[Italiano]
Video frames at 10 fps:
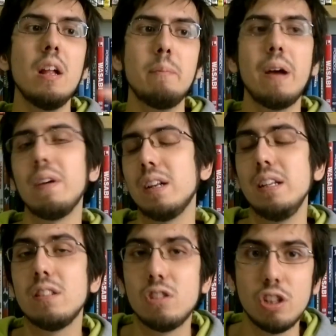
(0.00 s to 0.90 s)

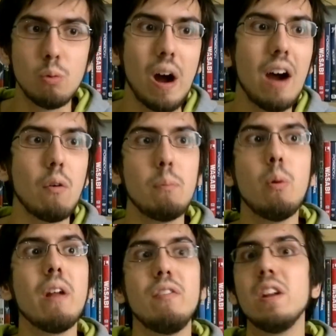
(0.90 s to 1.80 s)
Beverly's Chihuahua
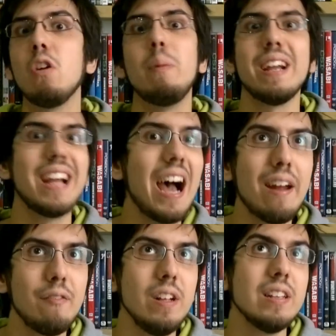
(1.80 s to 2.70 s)
oppure film come
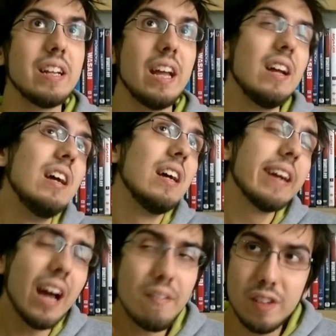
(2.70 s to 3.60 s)
Garfield che
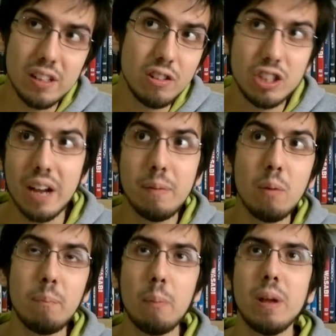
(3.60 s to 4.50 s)
Garfield già mi è
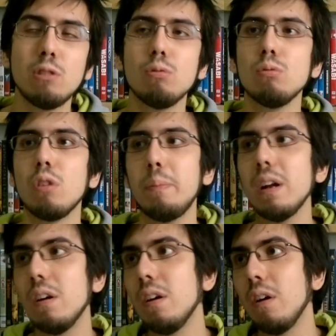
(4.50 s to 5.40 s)
un po' piaciuto
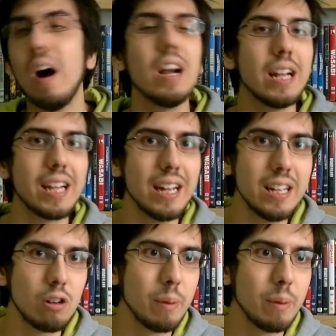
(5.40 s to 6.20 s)
però anche cani,